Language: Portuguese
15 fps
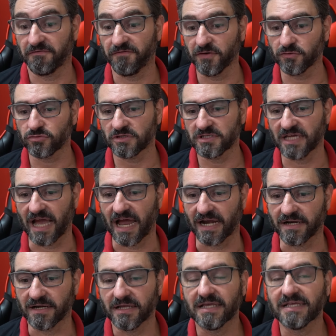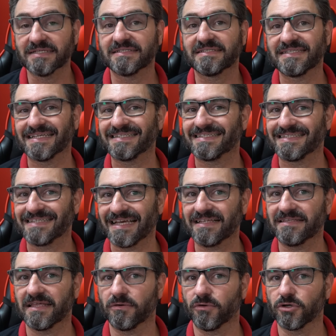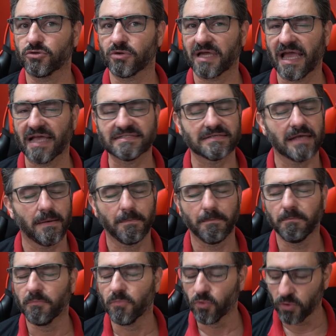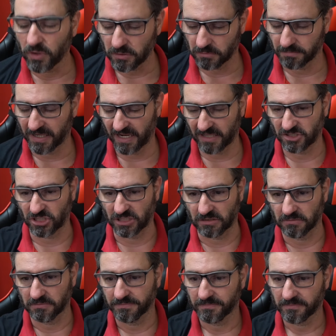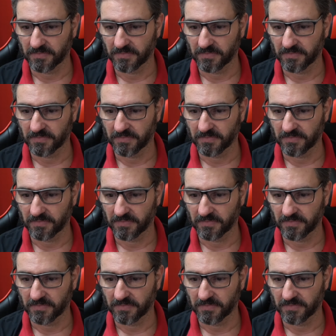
Filtro de ar, 68 reais, muito baratinho.